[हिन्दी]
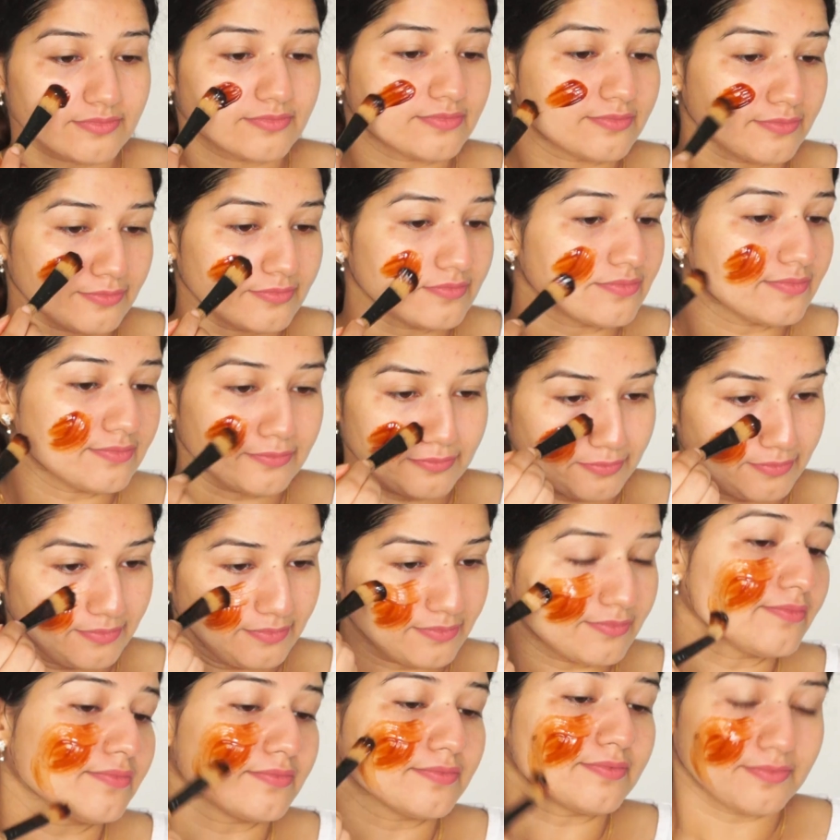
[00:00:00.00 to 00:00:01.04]
हमारे स्किन
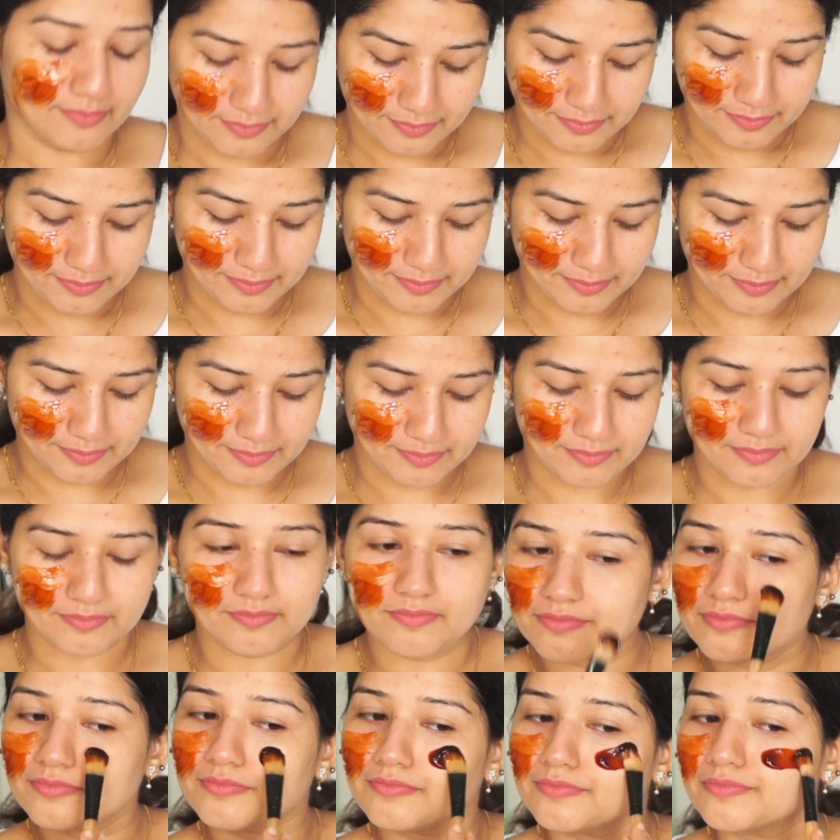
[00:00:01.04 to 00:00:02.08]
के डेड सेल्स को भी
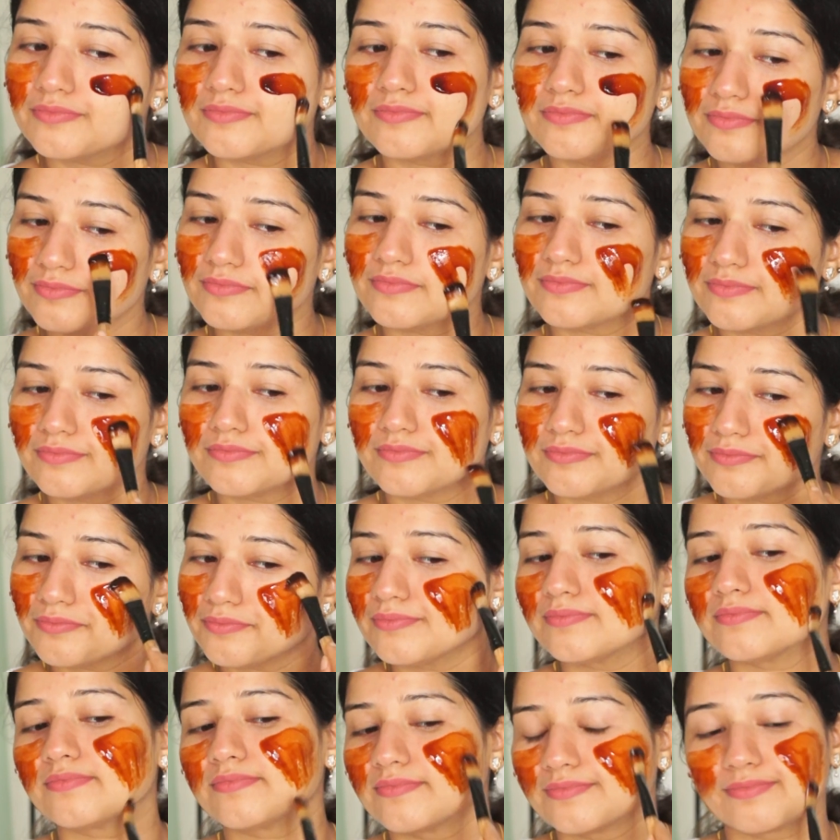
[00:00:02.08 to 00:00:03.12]
निकाल देते हैं
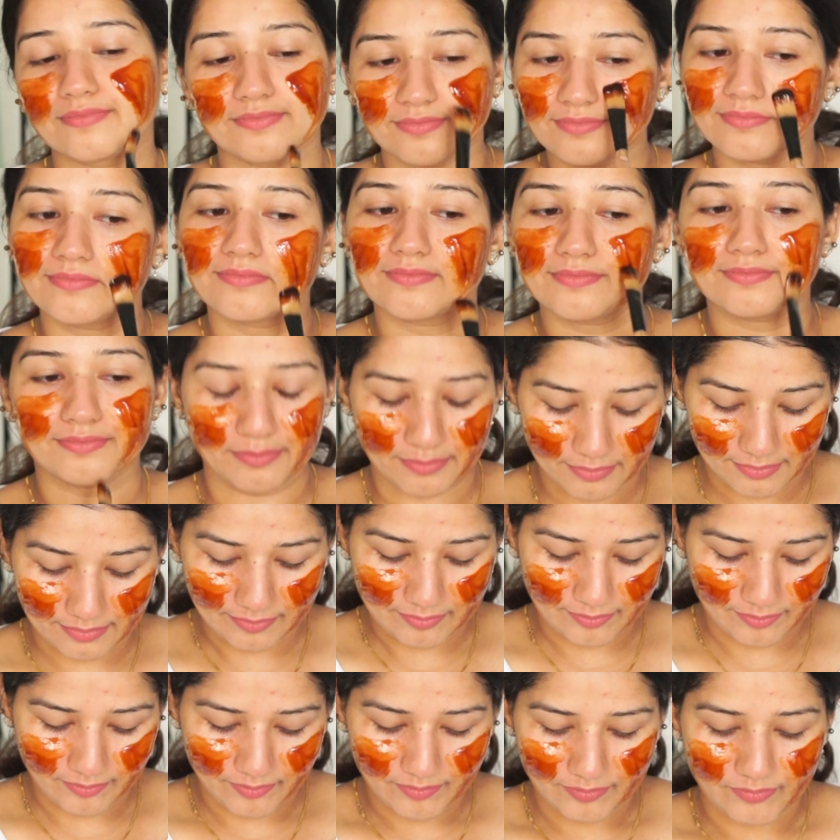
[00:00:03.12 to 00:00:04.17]
और साथ में
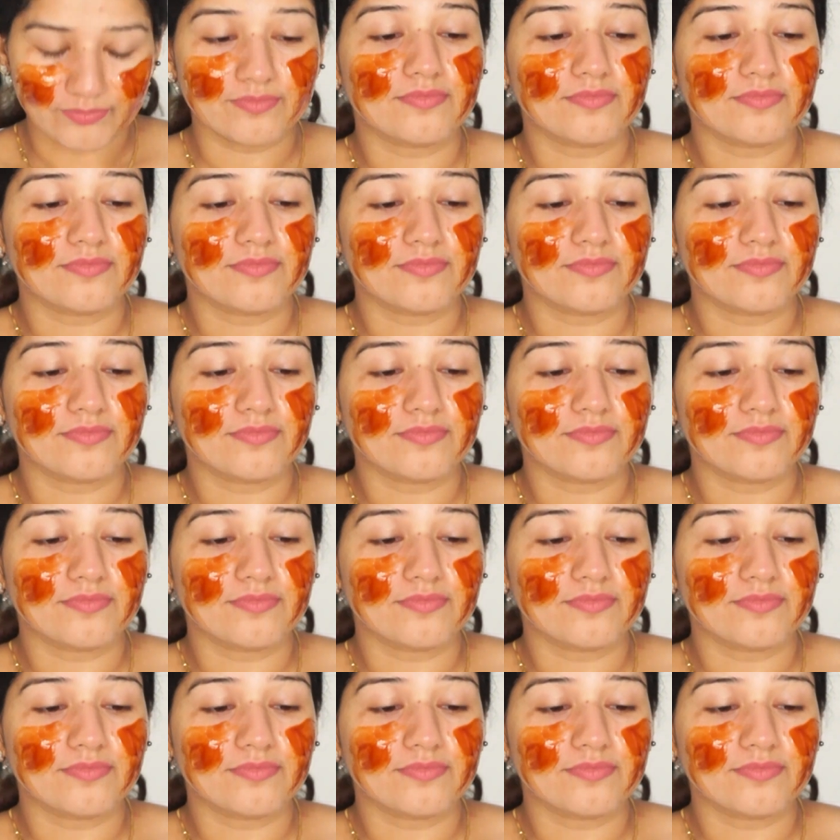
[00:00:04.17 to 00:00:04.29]
ही